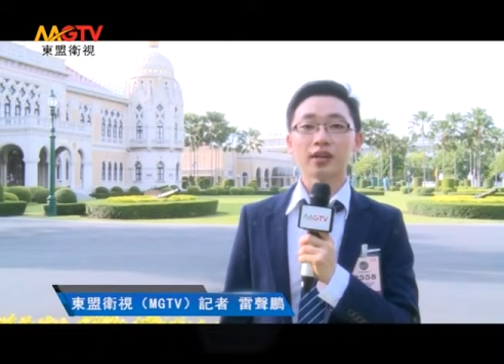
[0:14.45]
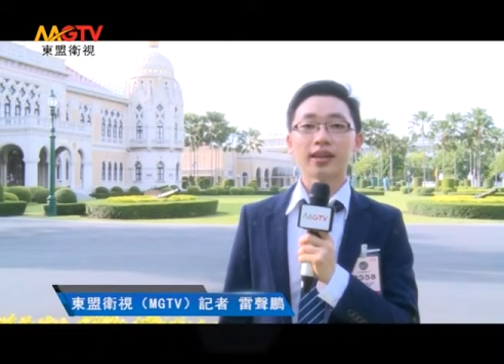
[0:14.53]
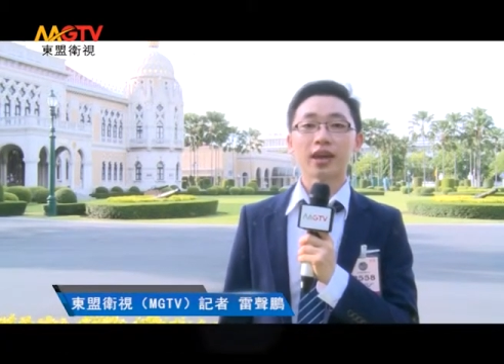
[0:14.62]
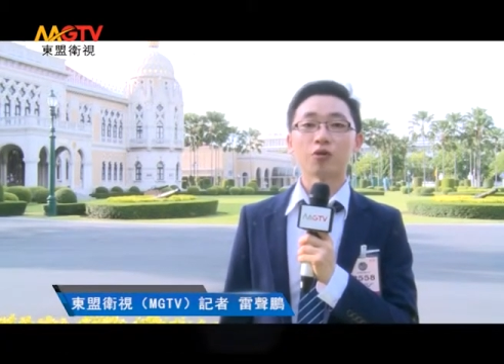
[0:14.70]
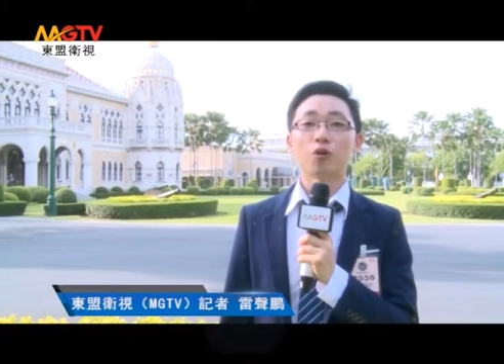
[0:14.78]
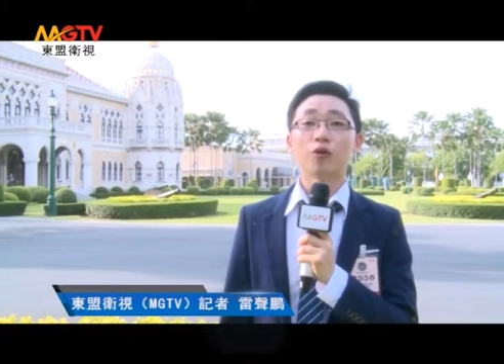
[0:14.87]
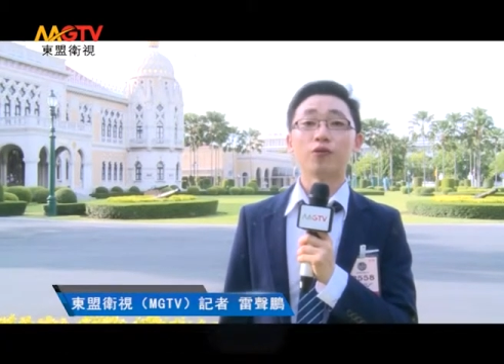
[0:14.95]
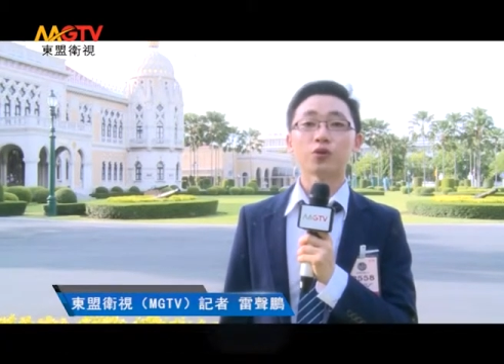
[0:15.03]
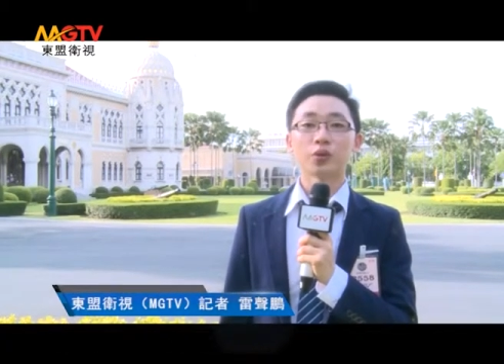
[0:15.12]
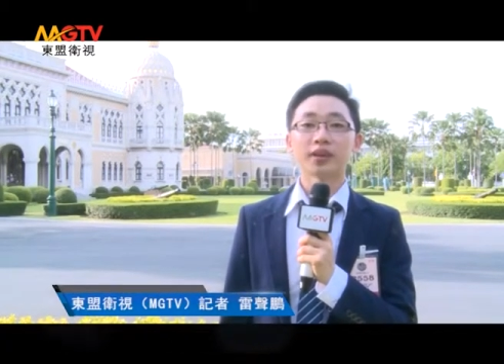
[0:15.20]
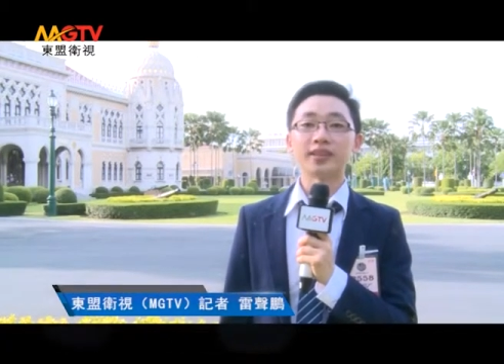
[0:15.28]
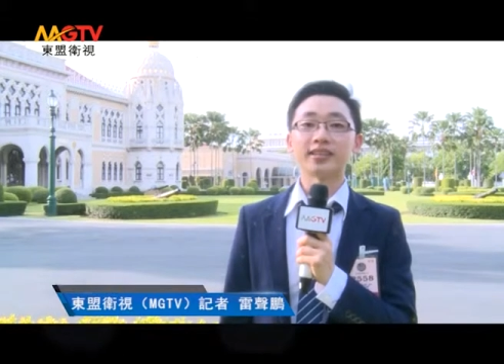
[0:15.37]
泰国副
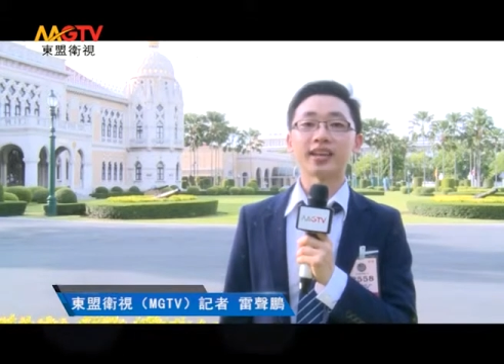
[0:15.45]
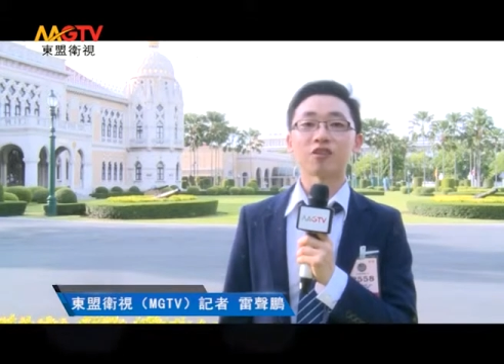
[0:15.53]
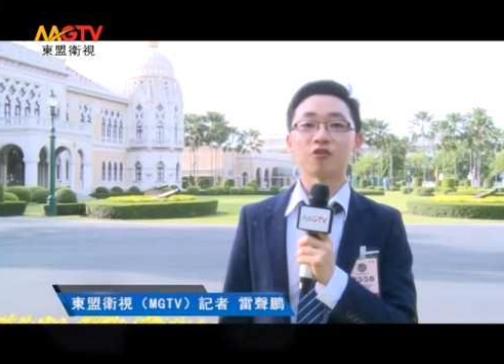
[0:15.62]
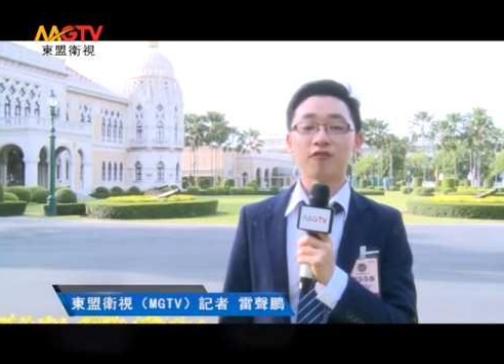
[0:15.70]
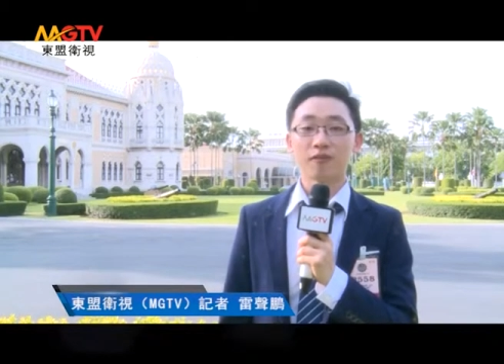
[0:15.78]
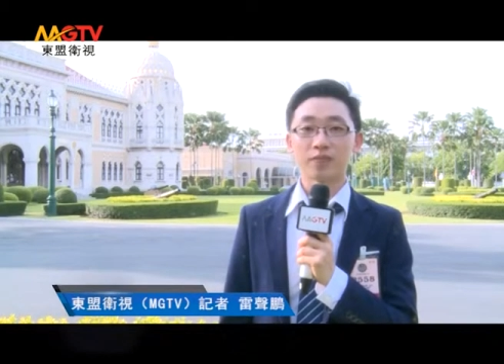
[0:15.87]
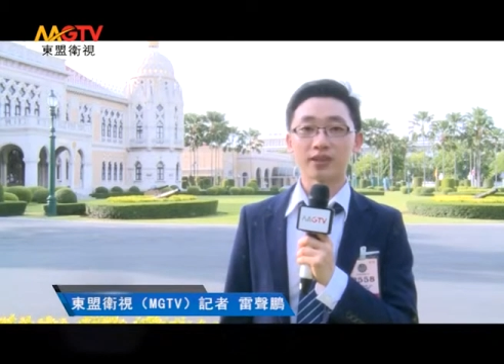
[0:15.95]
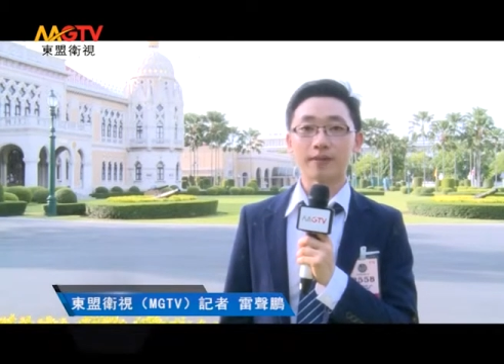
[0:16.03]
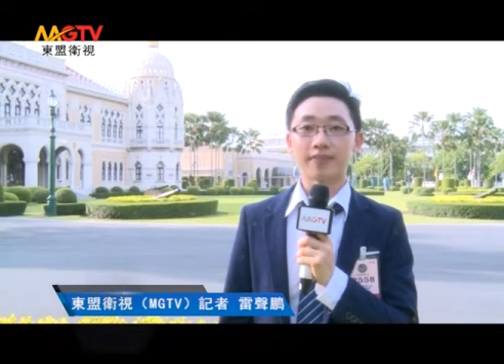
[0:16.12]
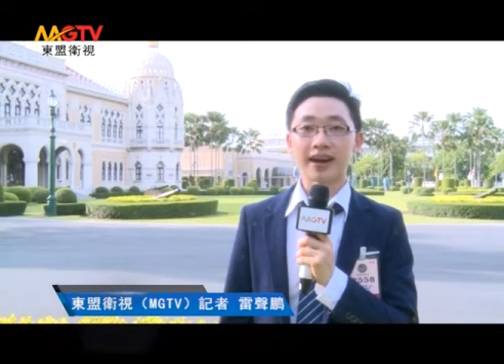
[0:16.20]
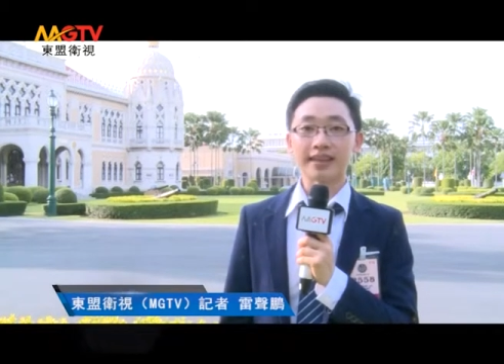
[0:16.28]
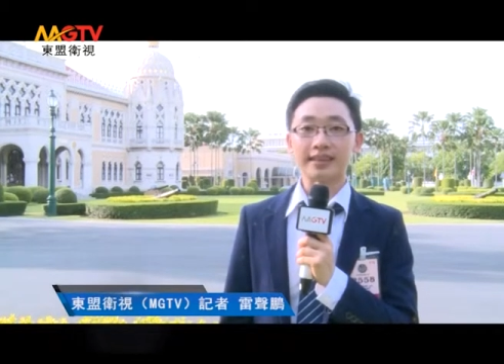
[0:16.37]
总理兼国防部长
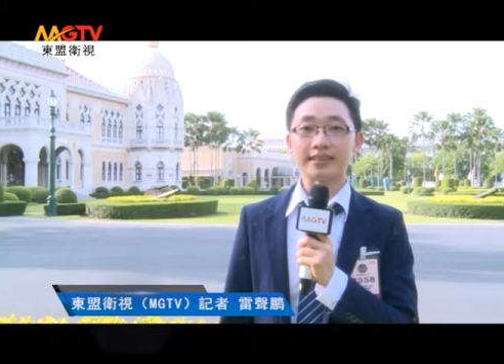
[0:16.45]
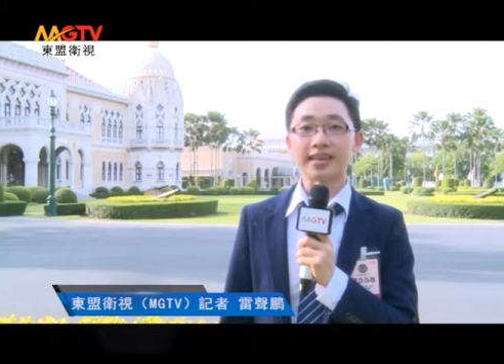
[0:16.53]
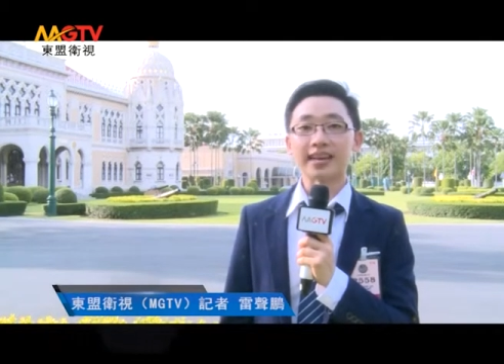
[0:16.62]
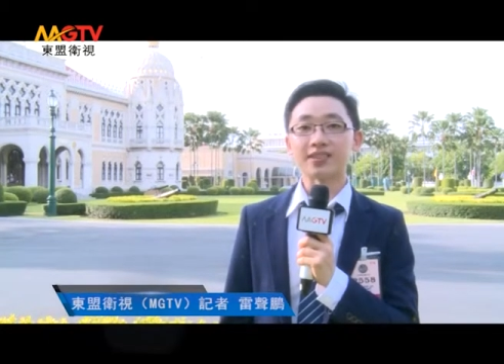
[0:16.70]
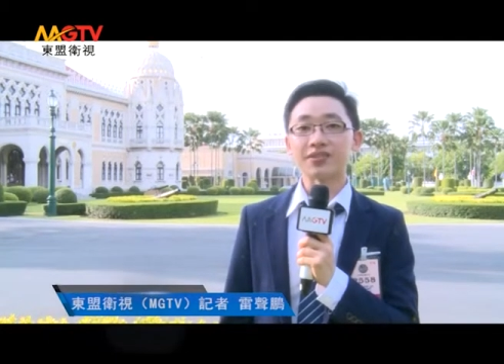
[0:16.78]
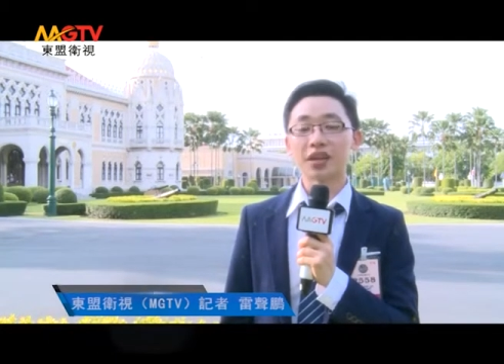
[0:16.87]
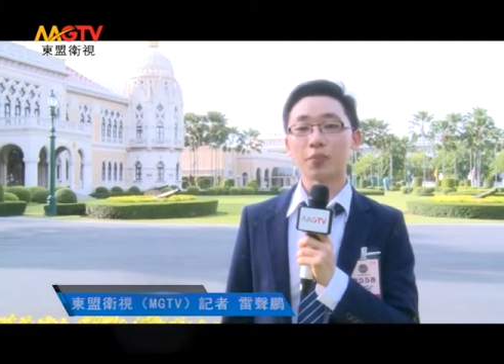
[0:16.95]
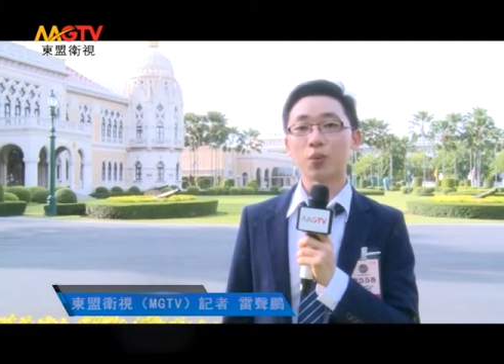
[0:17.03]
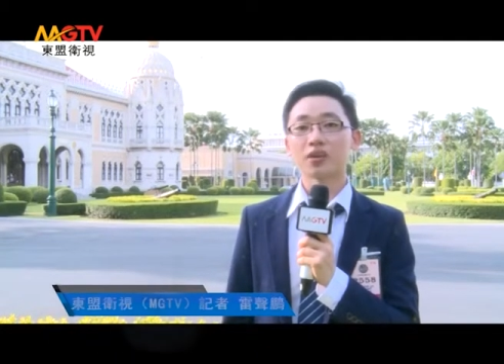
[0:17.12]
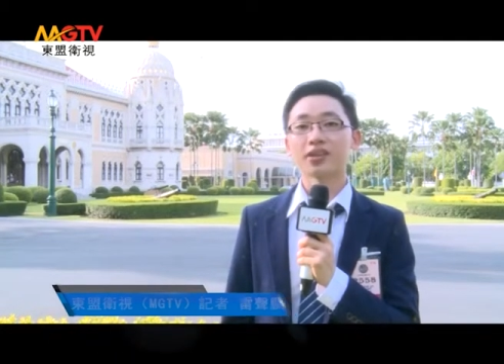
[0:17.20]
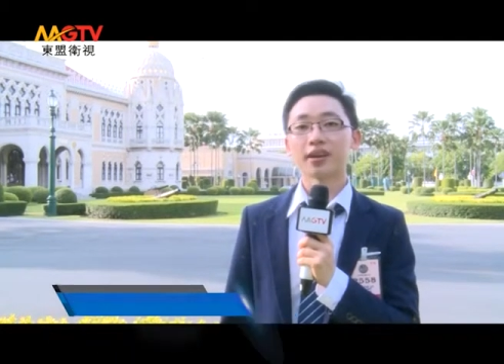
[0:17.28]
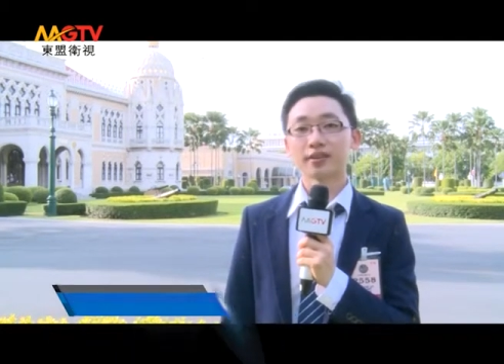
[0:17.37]
巴育在新加
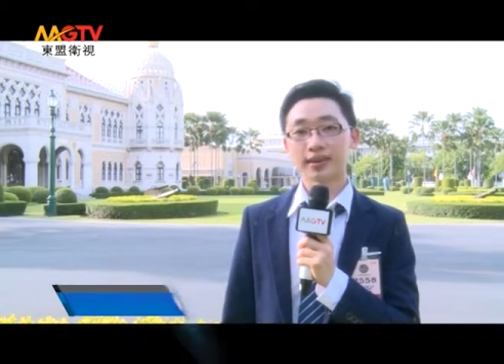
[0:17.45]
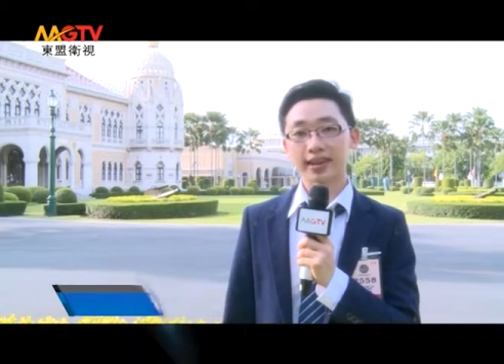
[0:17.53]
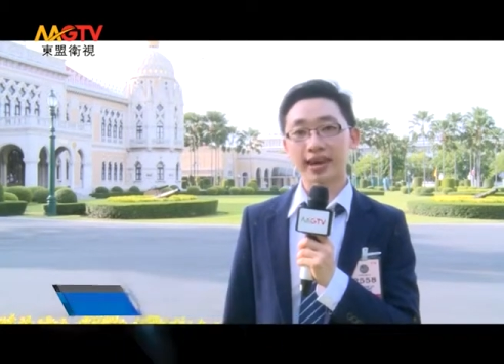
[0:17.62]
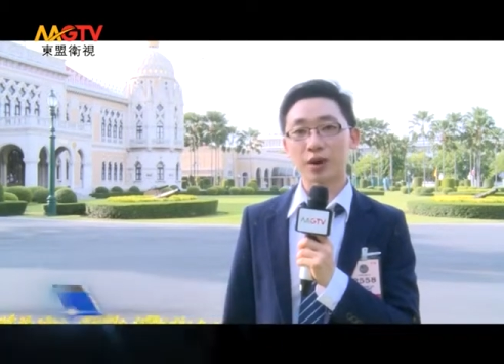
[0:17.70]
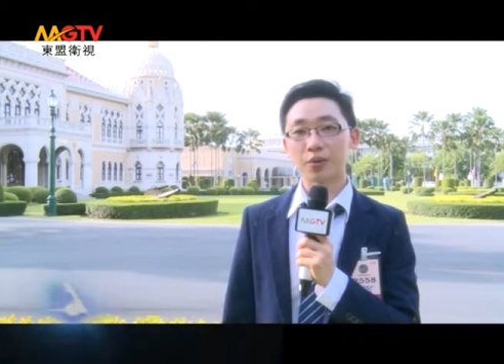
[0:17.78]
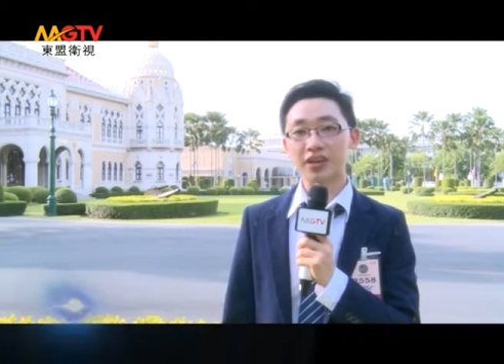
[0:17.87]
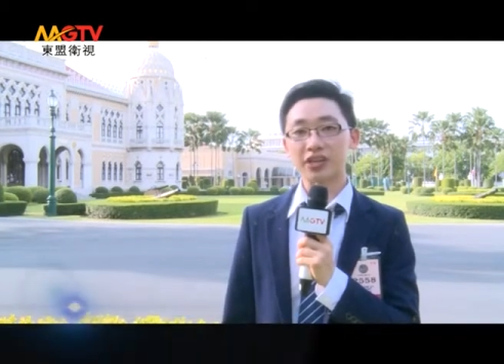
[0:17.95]
坡香格里拉会